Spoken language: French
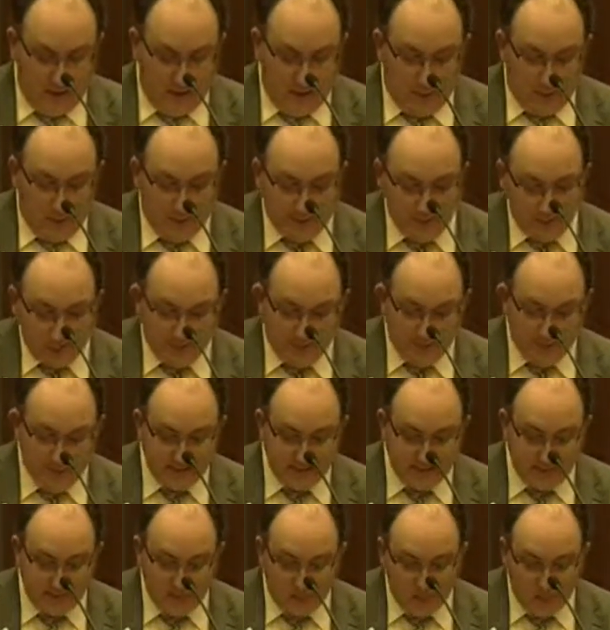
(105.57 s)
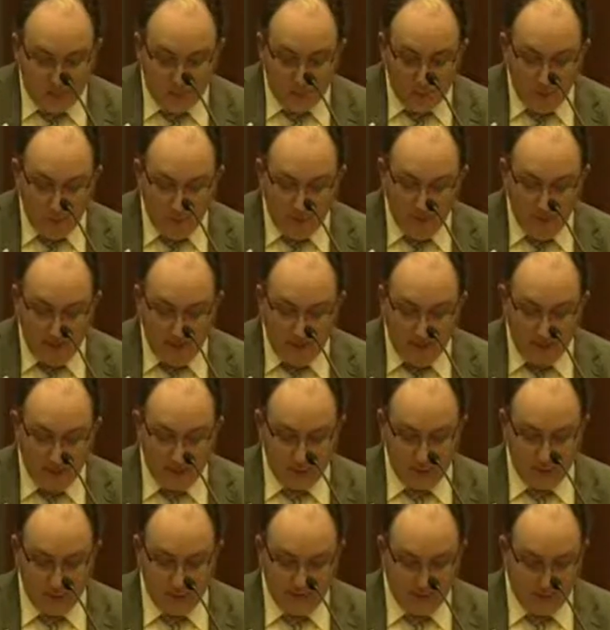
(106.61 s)
Un soi-disant nouveau modèle
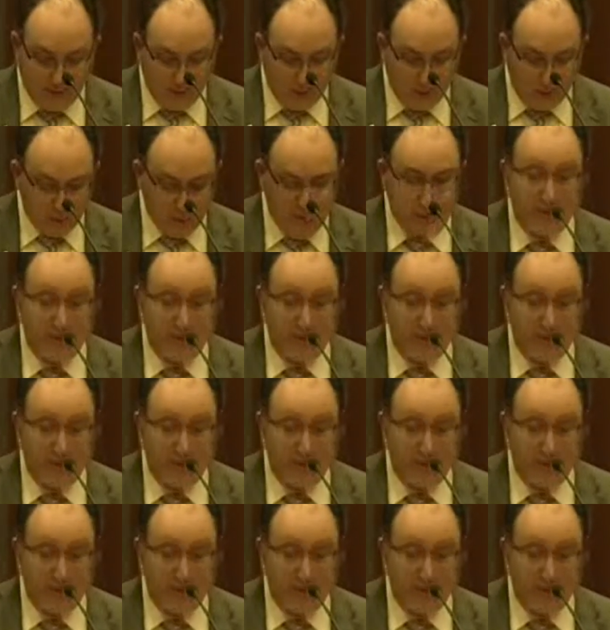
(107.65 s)
de gestion